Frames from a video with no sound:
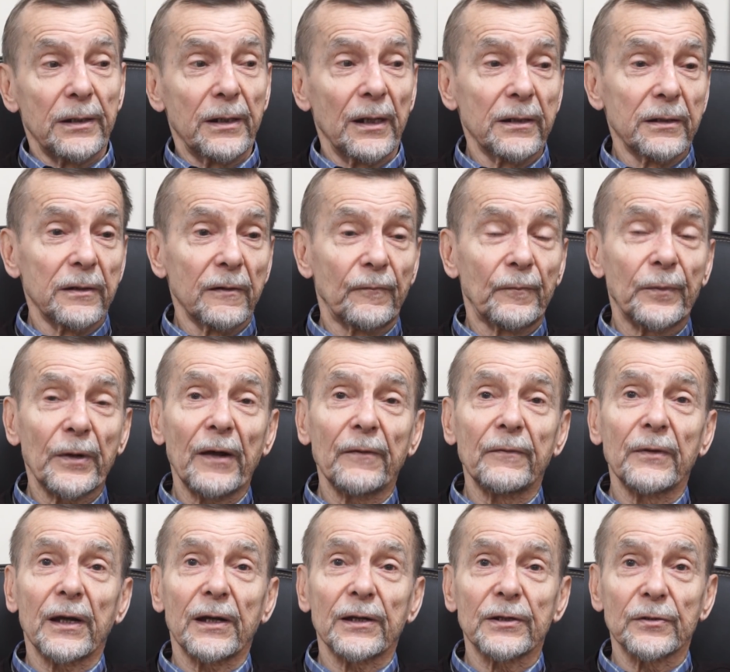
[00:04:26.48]
Я не
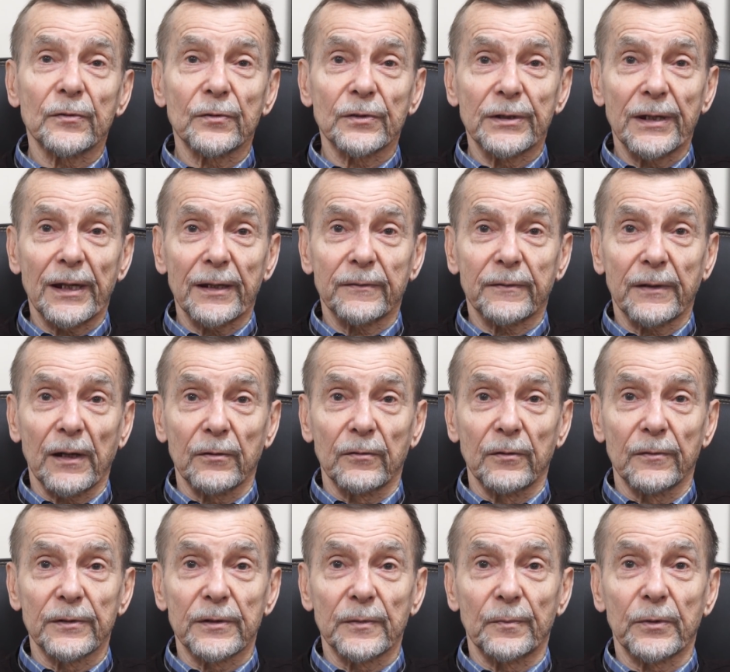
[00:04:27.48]
вправе их осуждать, как
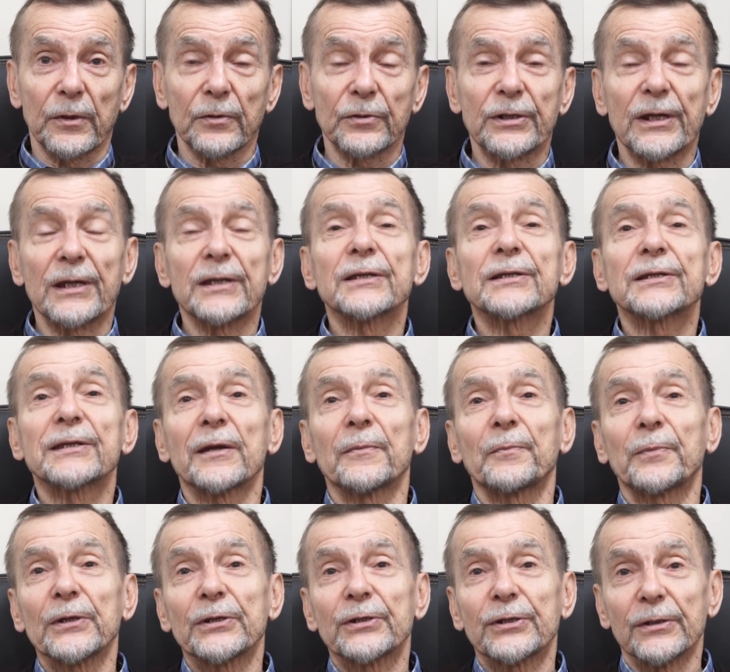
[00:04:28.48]
он, потому что я не знаю
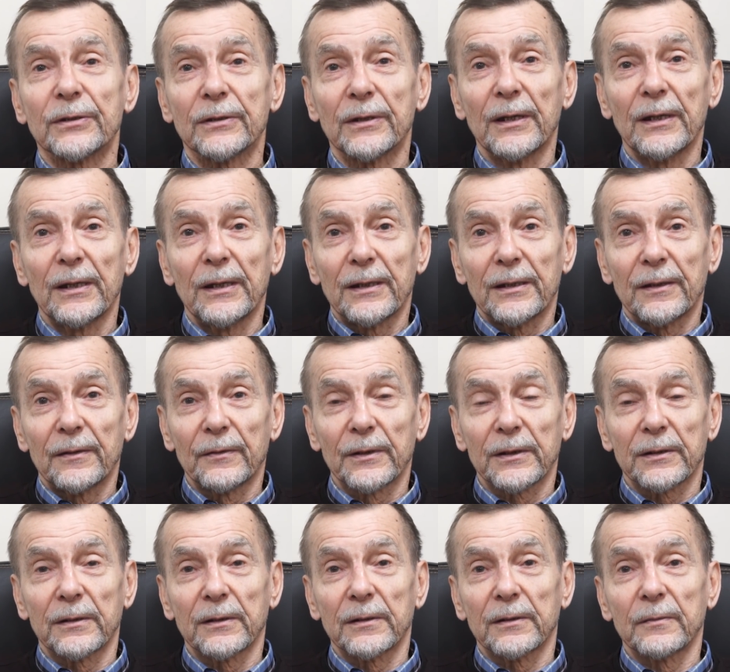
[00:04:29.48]
причин.
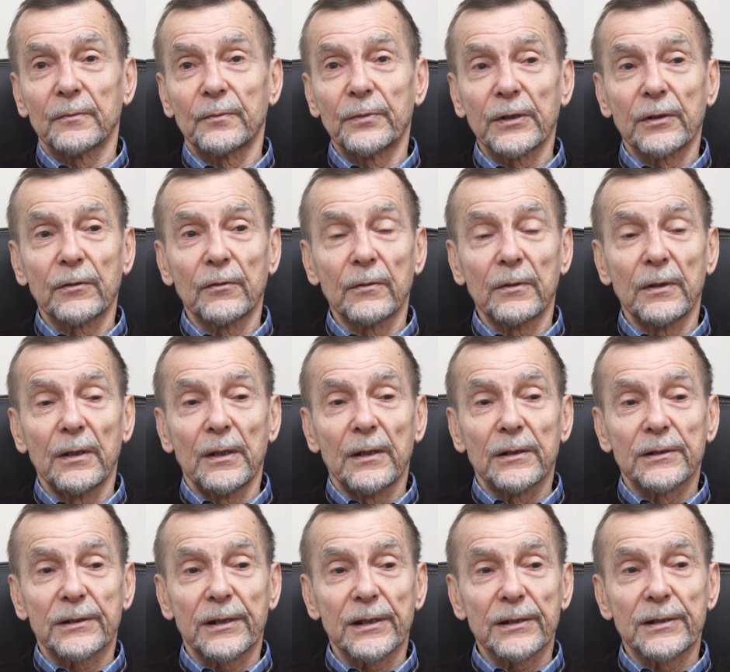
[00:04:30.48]
Вот, э, быку
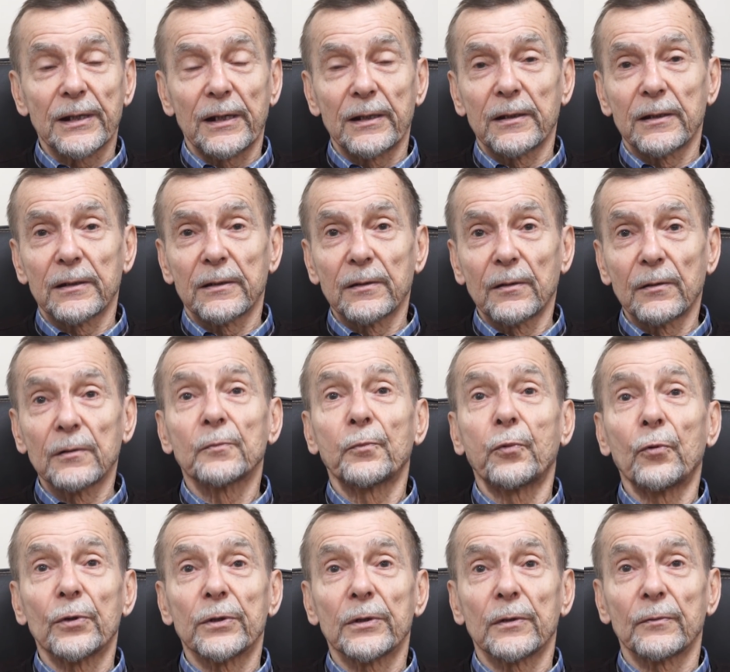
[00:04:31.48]
сказали, он
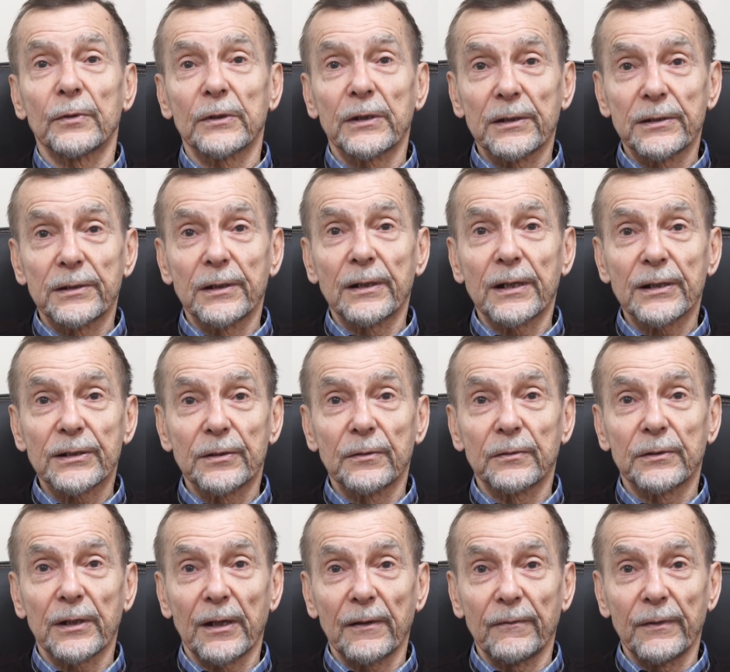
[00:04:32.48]
понял, вот один раз его
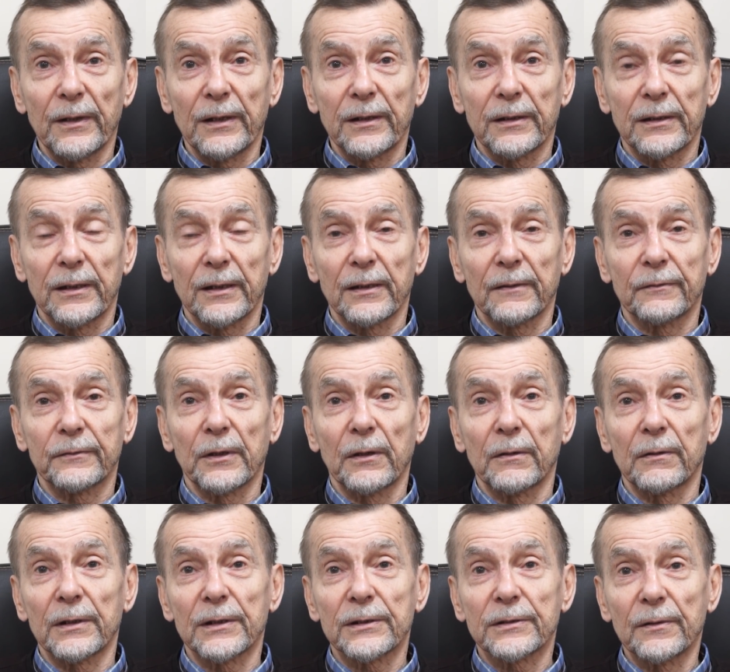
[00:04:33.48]
травили, да, а
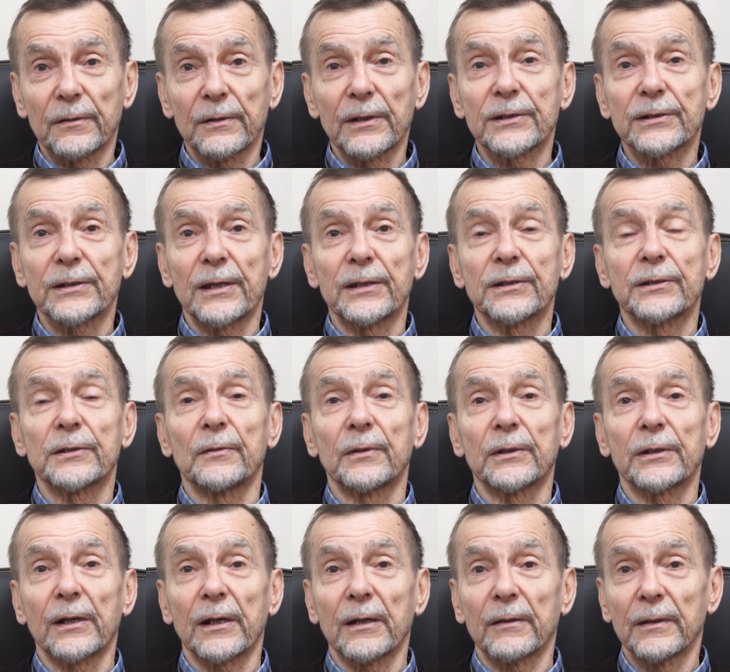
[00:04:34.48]
второй раз он станции его
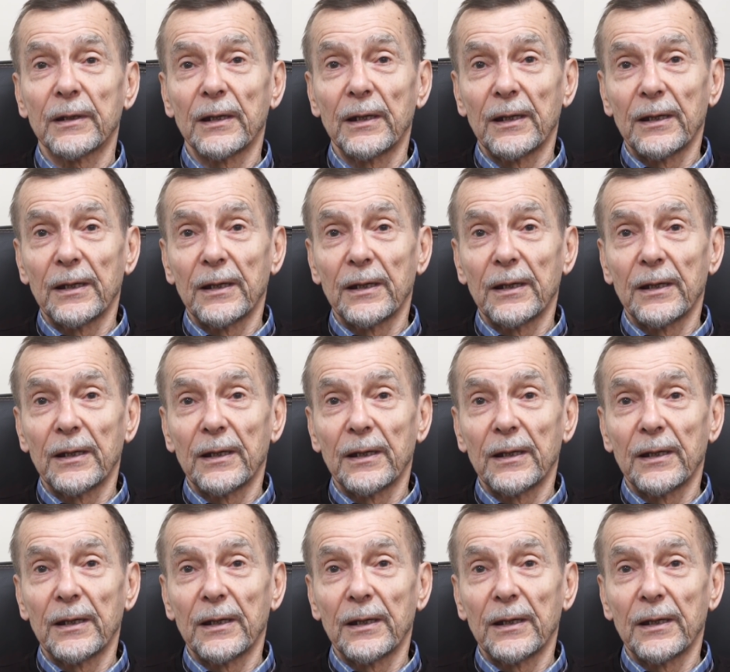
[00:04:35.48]
отравят.